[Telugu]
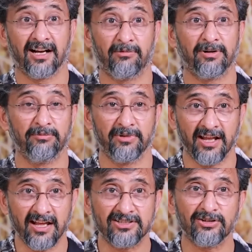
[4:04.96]
కాబట్టి
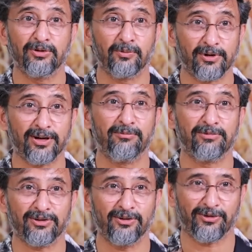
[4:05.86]
మీరు ఏ చెట్టు పుట్ట
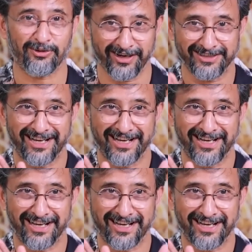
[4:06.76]
ముట్టుకోకుండా